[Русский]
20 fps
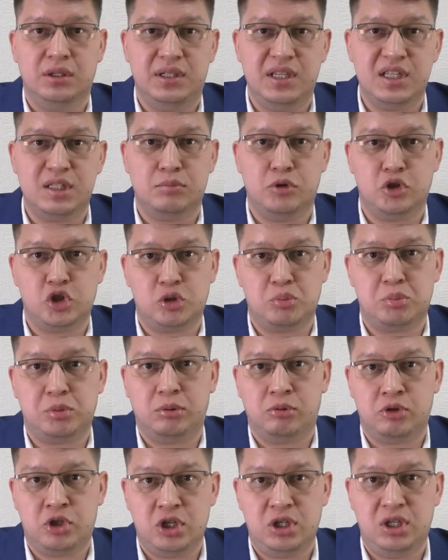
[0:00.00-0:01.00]
не сможет
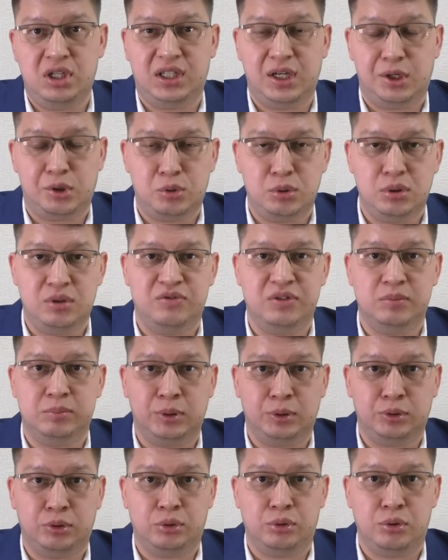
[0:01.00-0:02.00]
получить никакую
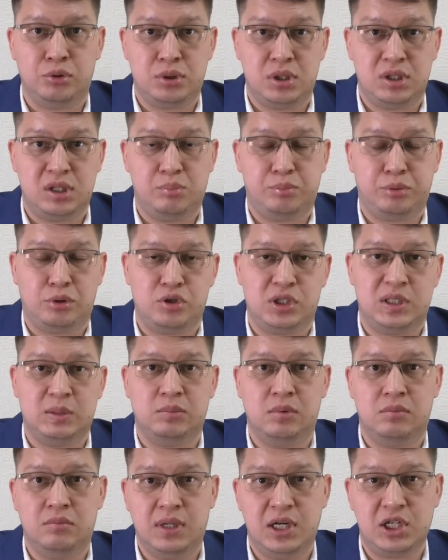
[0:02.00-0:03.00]
выплату. То есть это просто
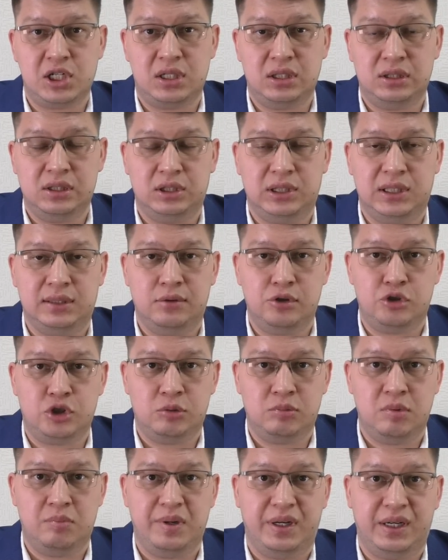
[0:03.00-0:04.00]
бумажка для того,
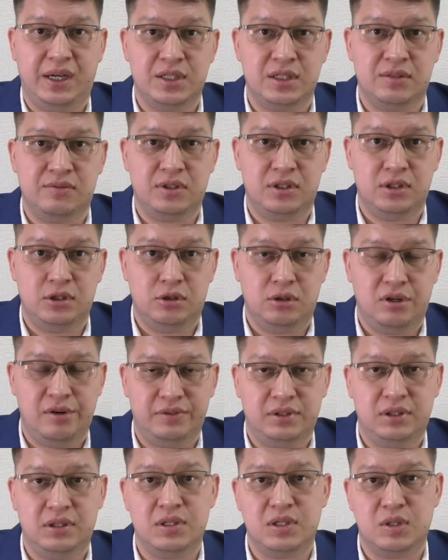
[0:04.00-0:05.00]
чтобы показывать ее
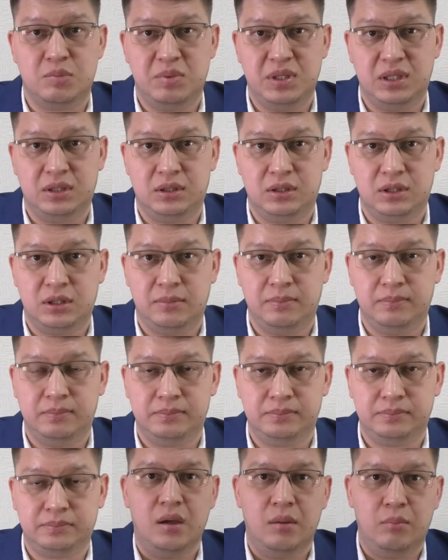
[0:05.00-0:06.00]
автоинспекторам.
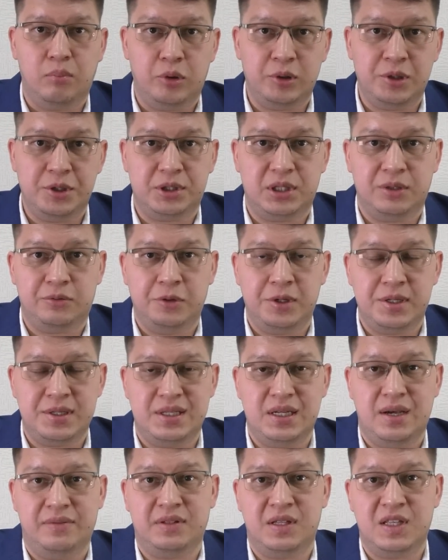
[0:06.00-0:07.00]
Более того, если
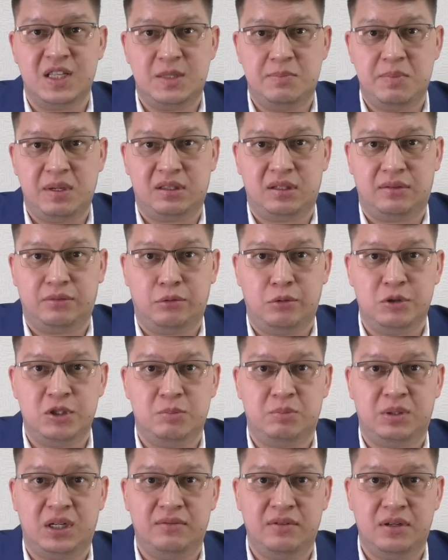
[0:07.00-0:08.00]
автоинспектор в ходе
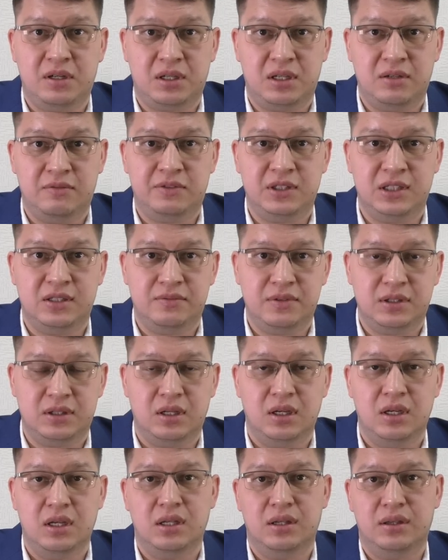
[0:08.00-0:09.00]
проверки выявит
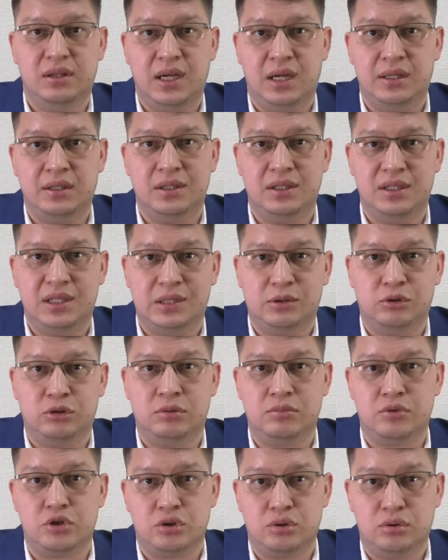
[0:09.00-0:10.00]
данные о
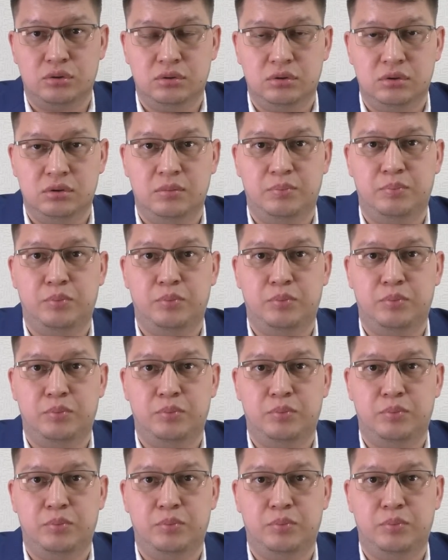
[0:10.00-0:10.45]
том, что